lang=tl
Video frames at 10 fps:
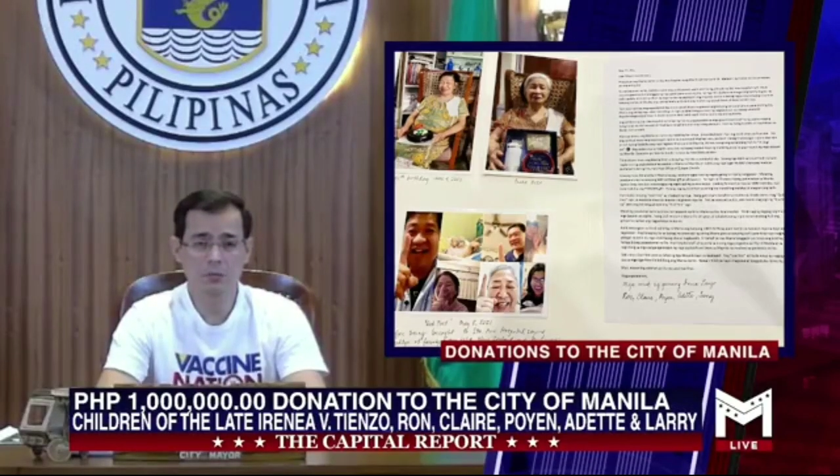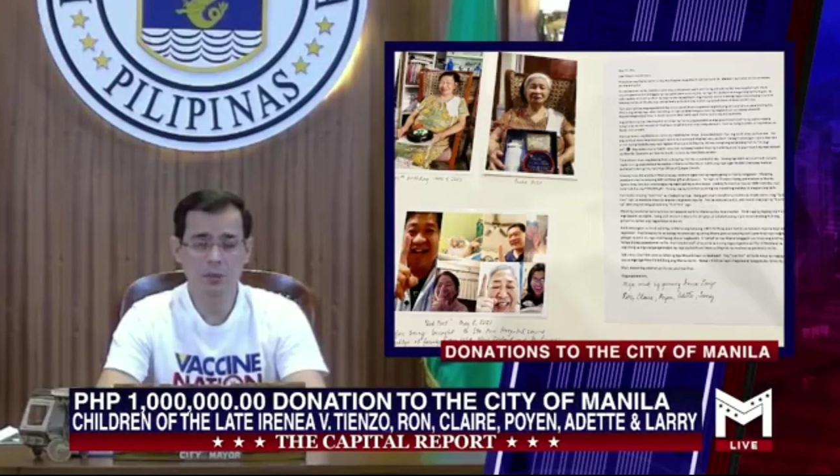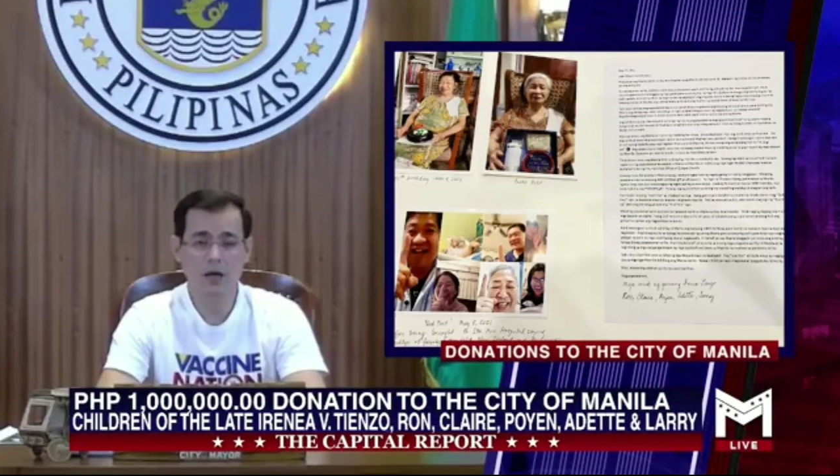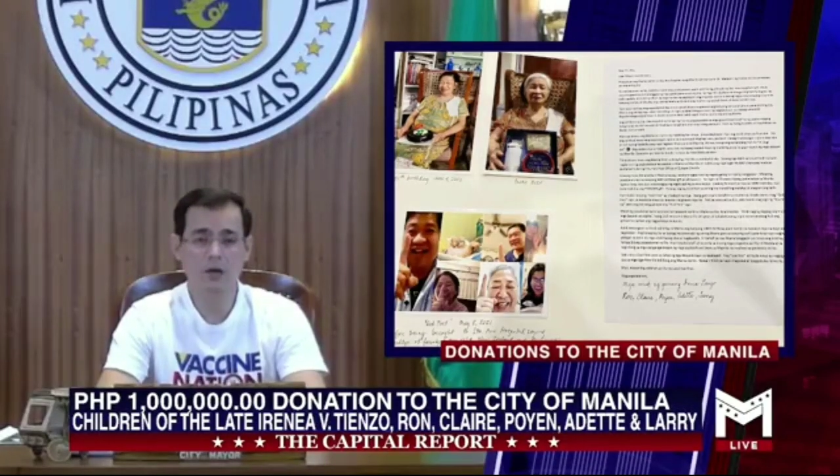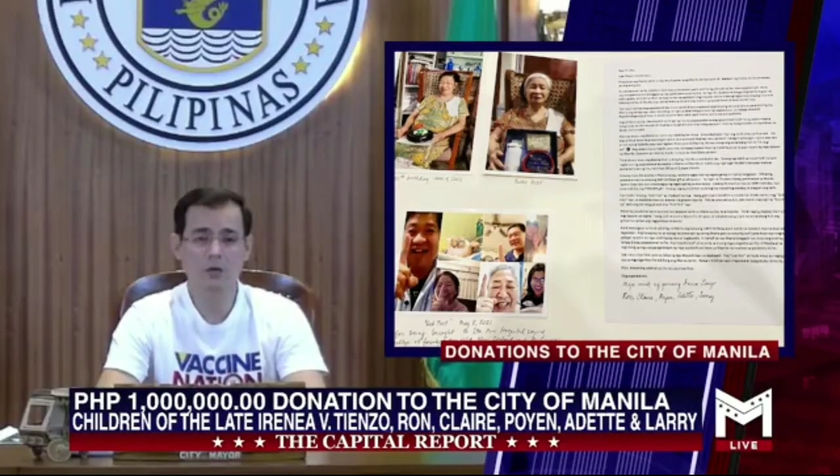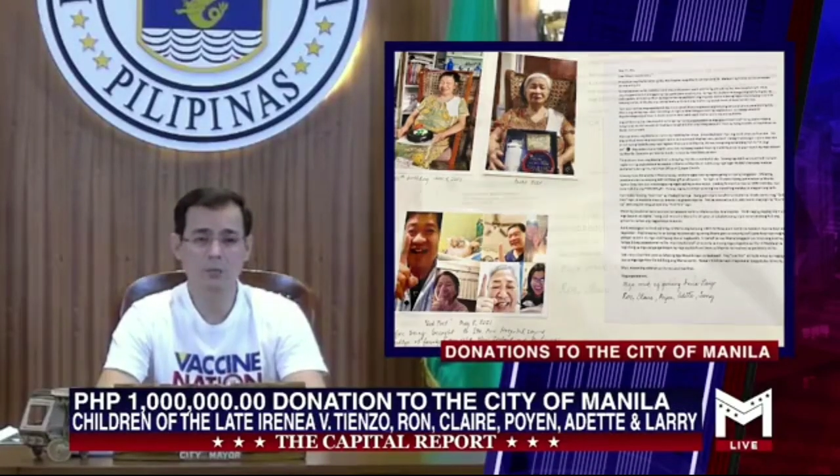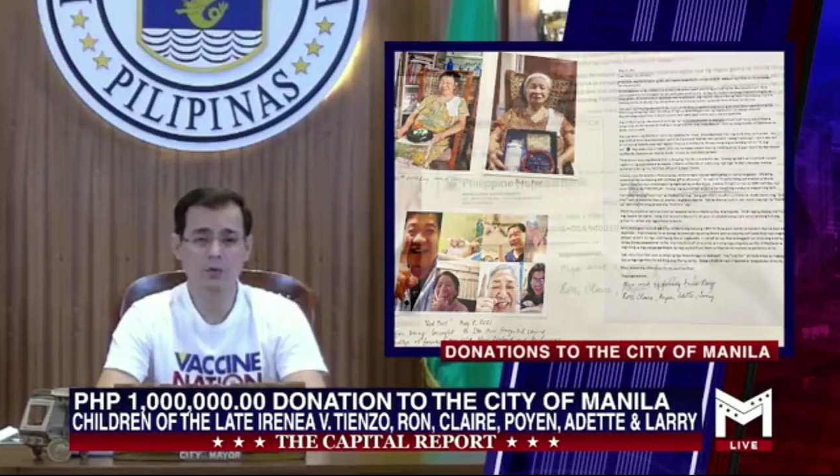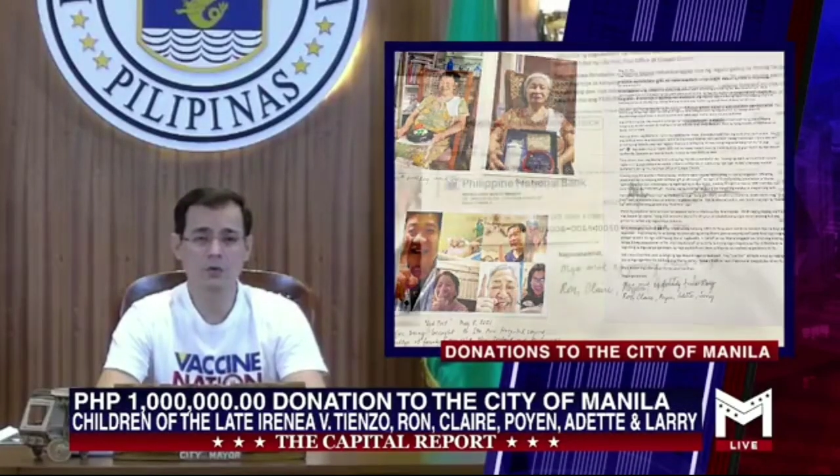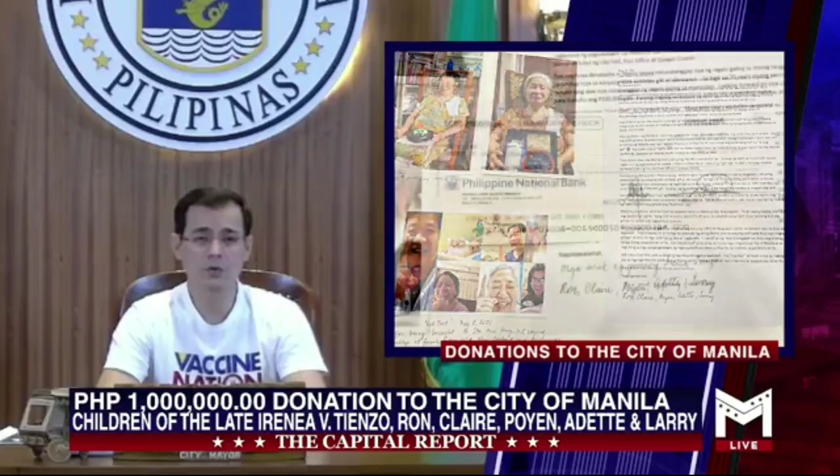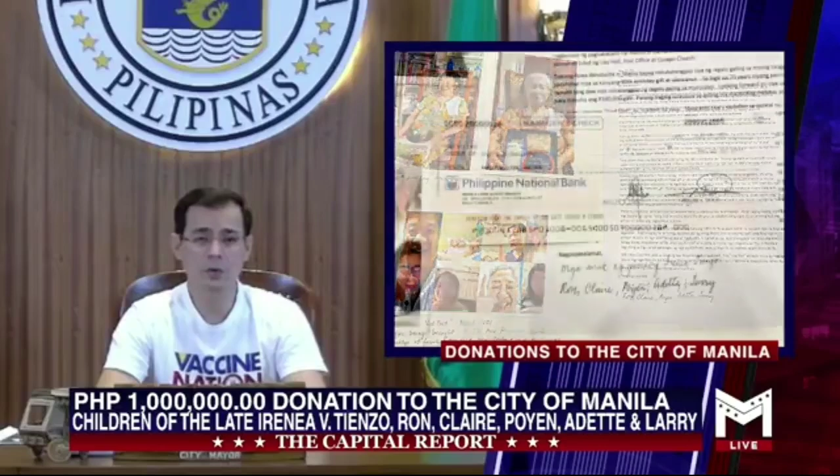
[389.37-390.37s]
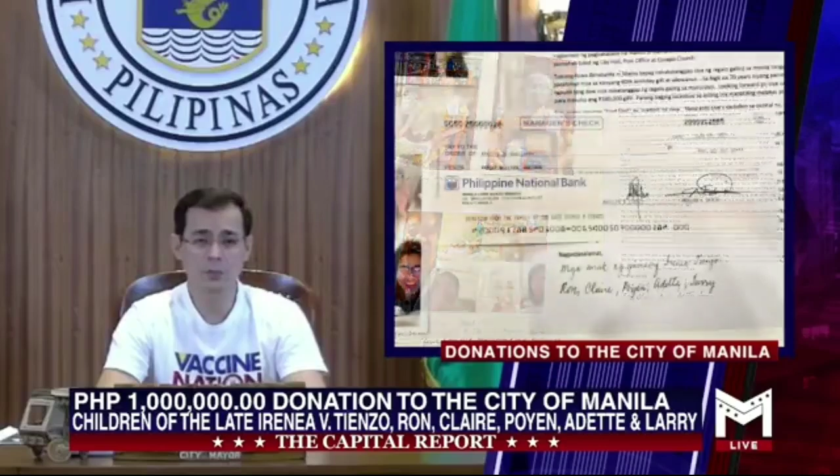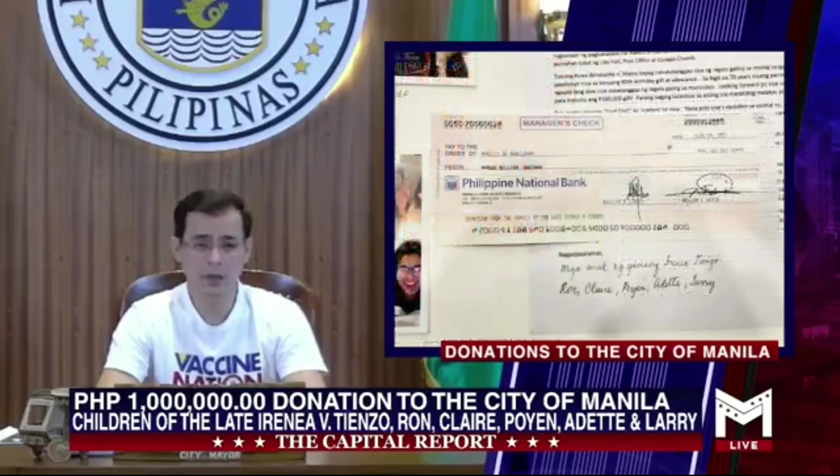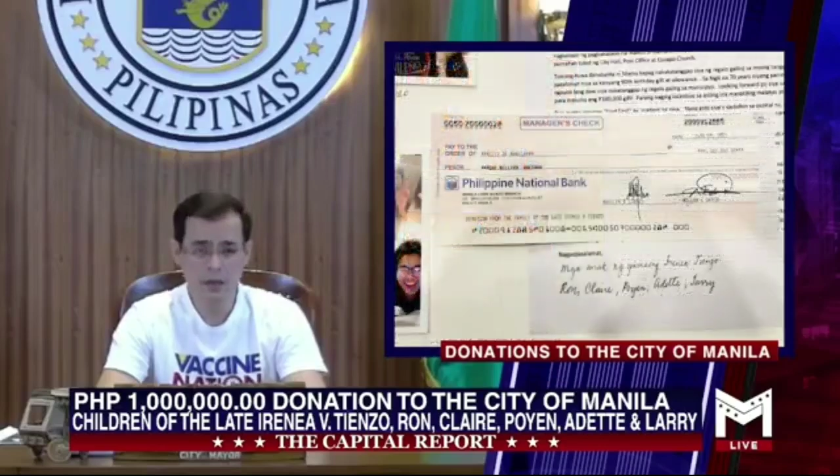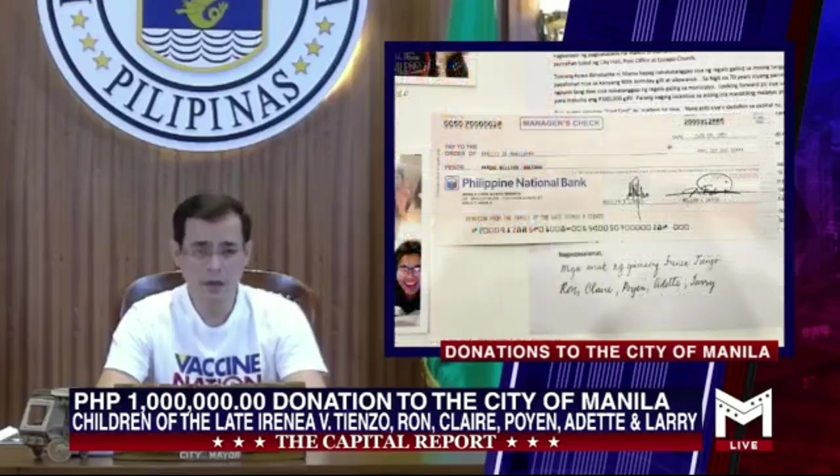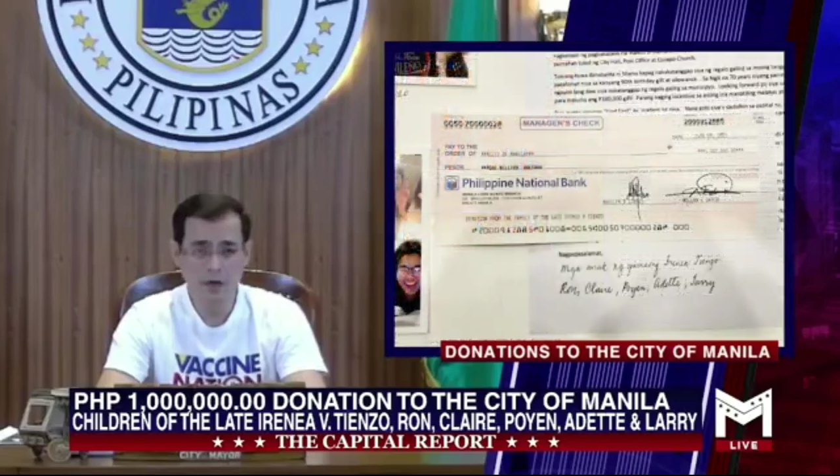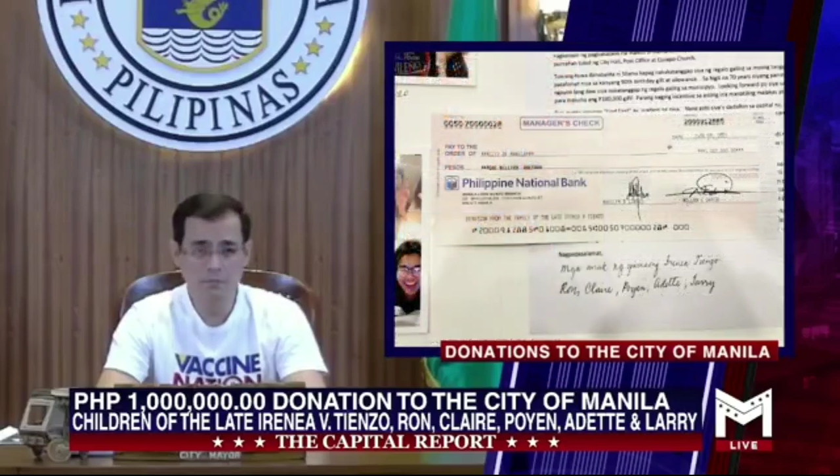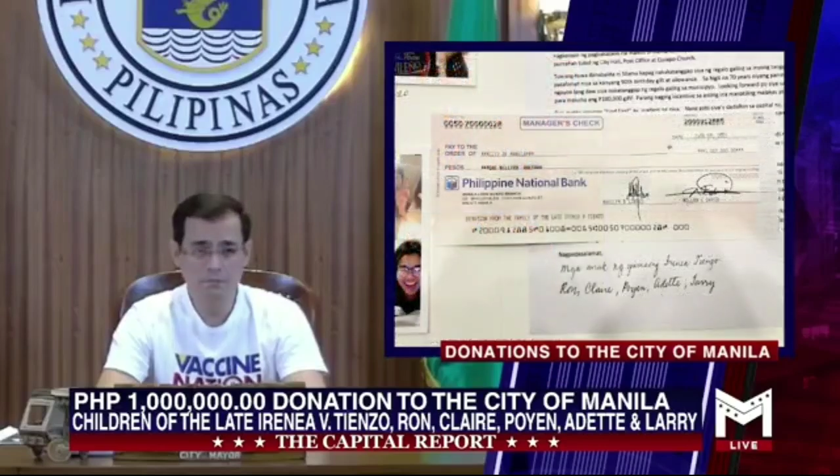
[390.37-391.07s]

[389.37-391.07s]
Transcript: para tumulong sa Maynila.